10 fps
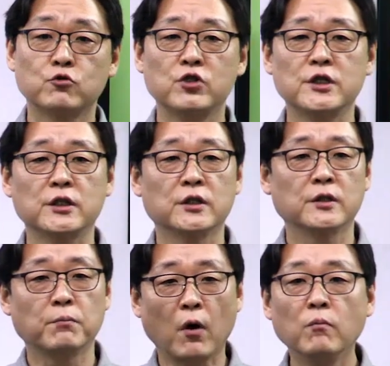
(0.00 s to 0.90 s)
그
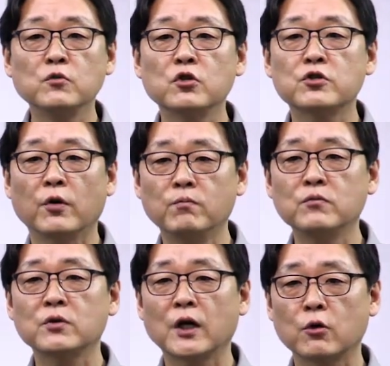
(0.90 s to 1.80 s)
취지는 법률
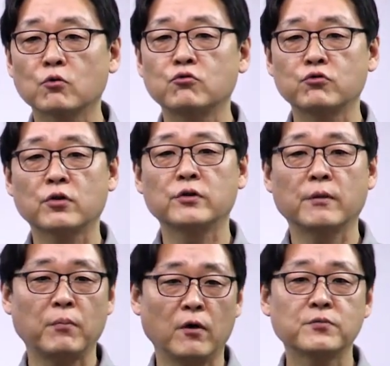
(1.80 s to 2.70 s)
전문가로
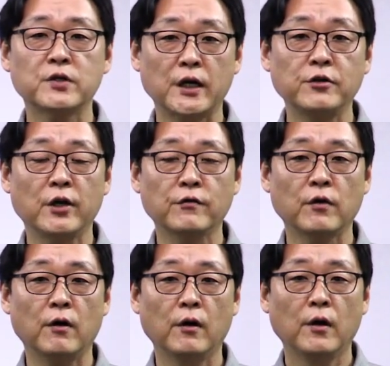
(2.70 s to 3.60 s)
구성된
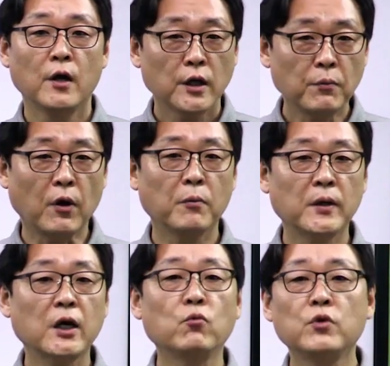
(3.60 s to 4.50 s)
법사위에서 이
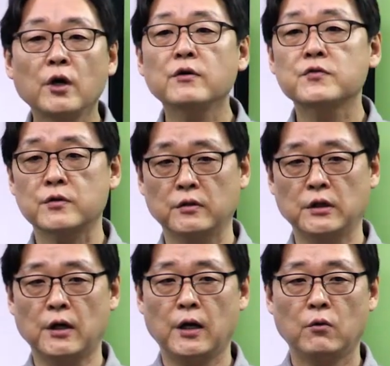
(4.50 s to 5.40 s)
법안의
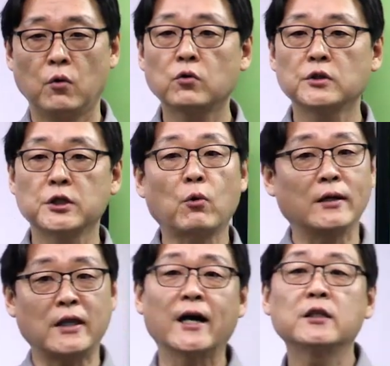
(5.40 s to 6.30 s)
위헌성이나 혹은 이제
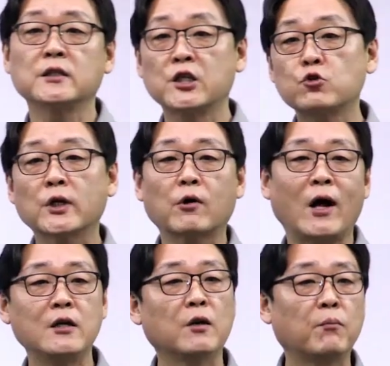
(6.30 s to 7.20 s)
다른 기존의
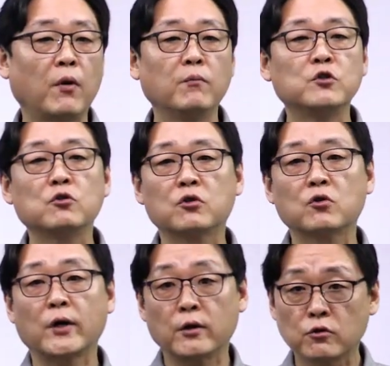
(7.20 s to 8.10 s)
관련
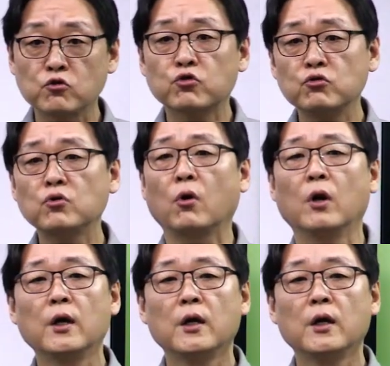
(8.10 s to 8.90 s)
법률들과의 어떤 충돌